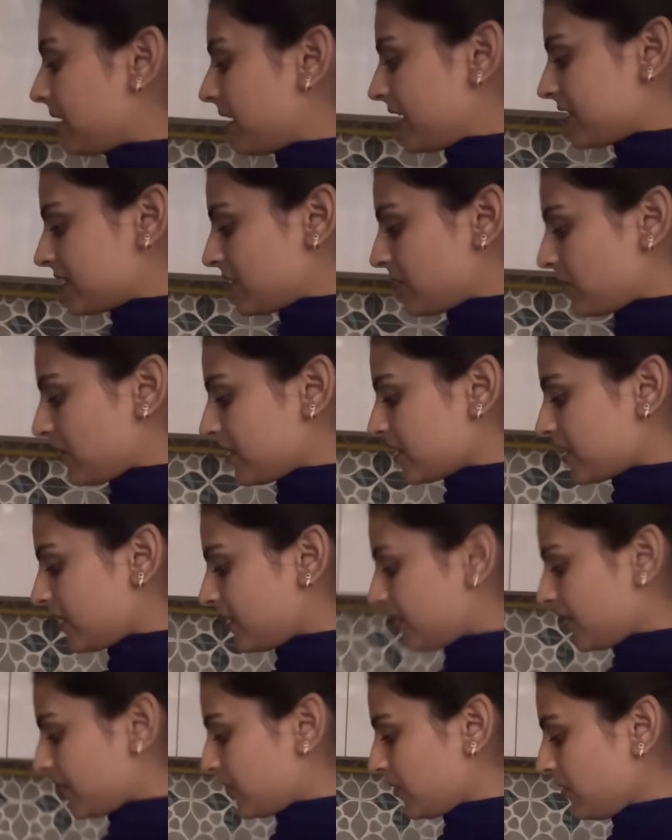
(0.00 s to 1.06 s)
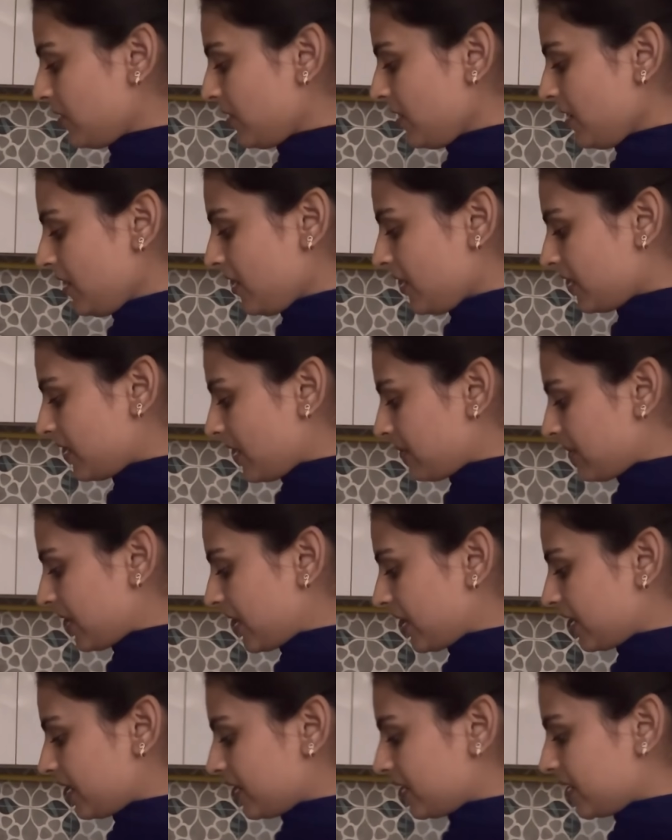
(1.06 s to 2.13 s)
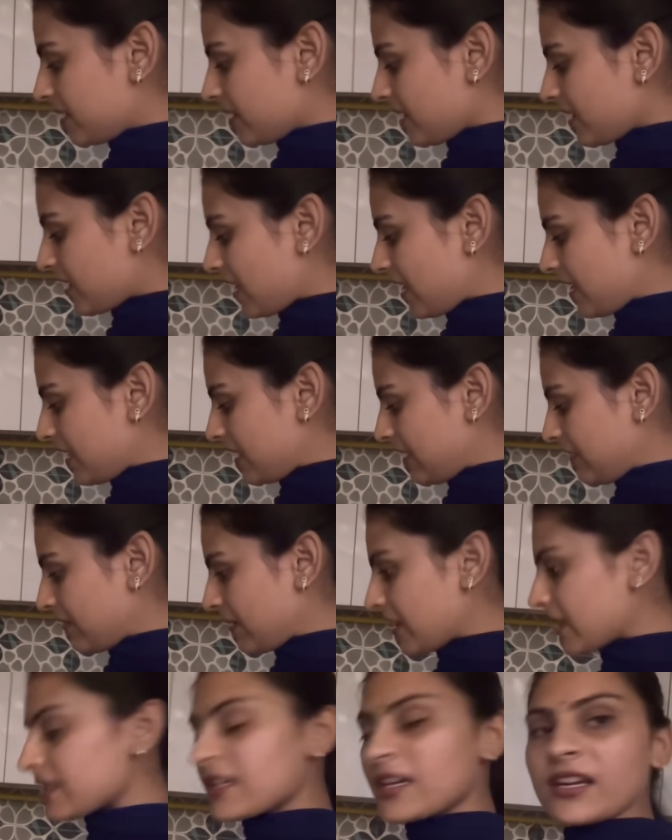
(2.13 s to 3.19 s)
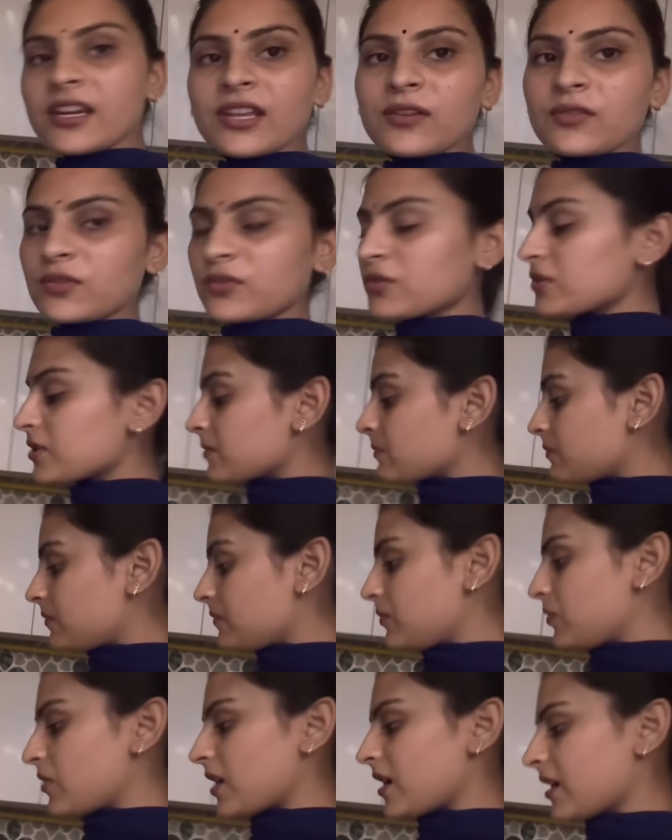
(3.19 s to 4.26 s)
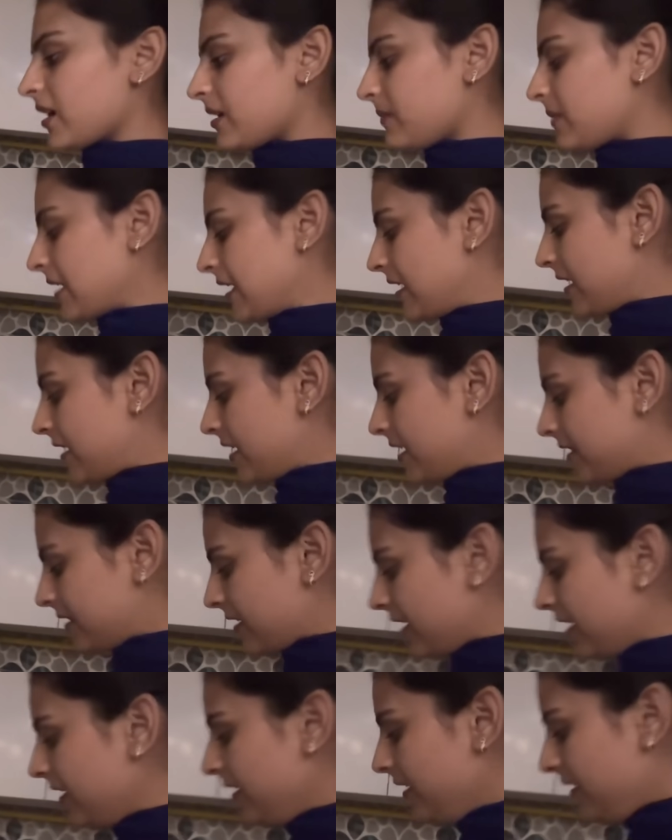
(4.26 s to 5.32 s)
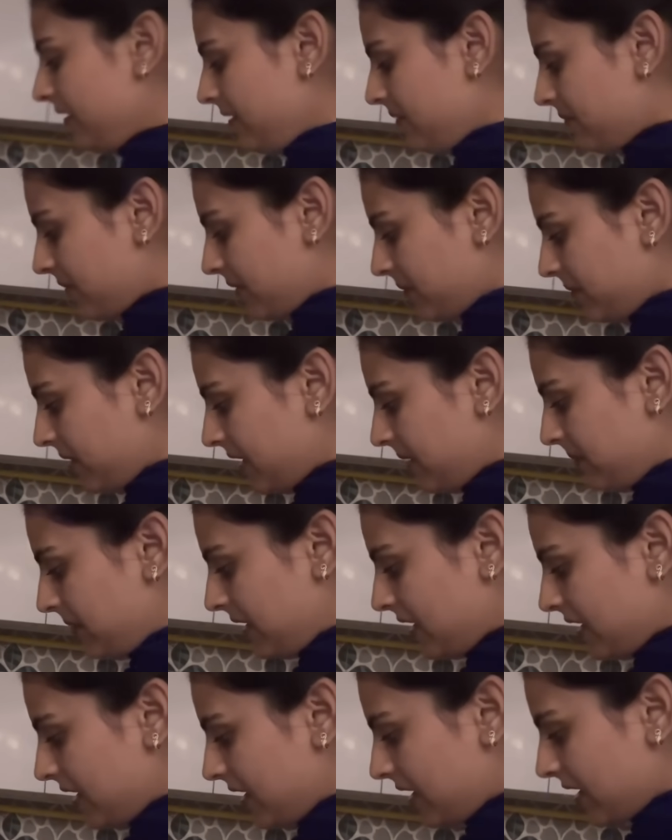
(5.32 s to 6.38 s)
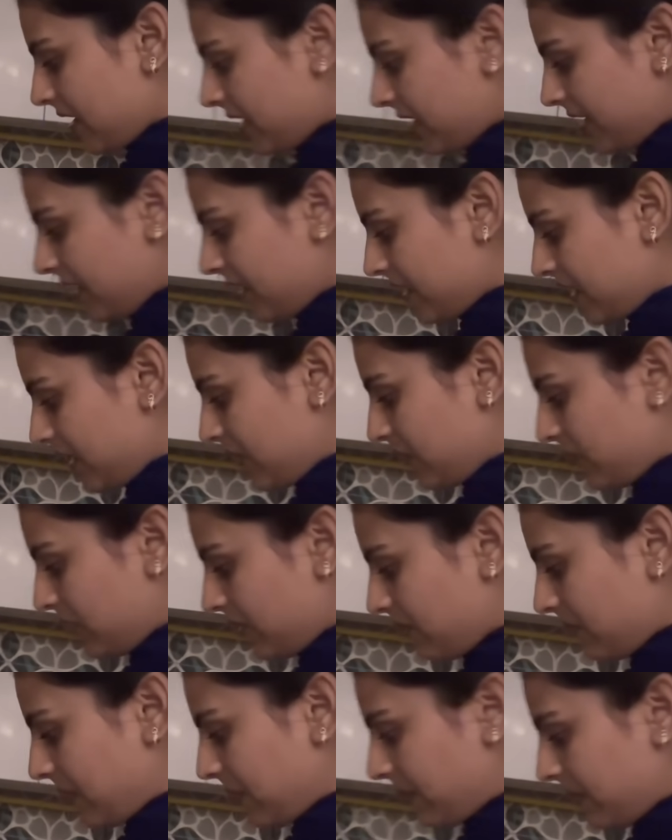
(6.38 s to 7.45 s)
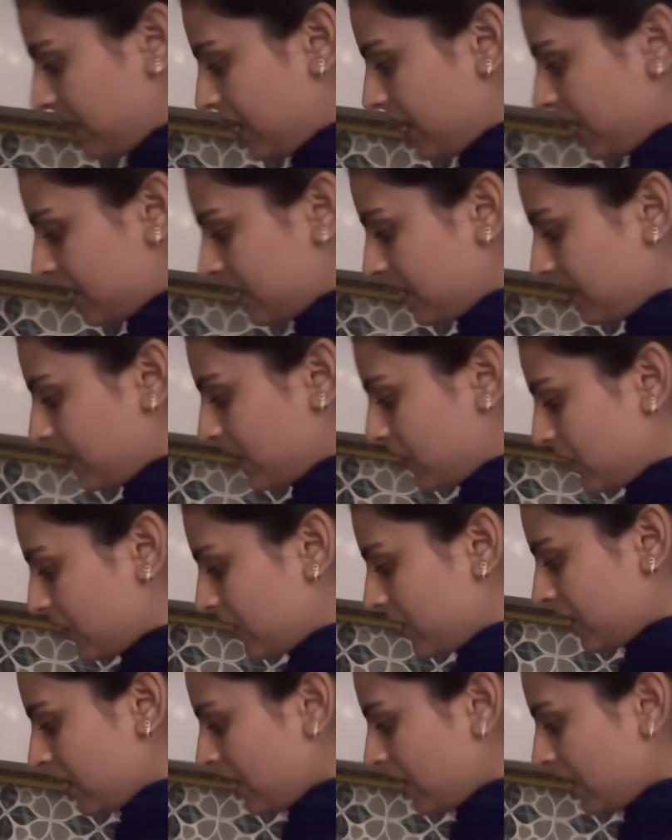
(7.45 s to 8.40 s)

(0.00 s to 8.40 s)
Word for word: बार ऐसा हुआ है संडे को कि हमारा घर इतना खाली है वरना संडे को तो पूरा घर भरा रहता है मम्मी भी नहीं है कहीं गई हुई है मम्मी सब लोग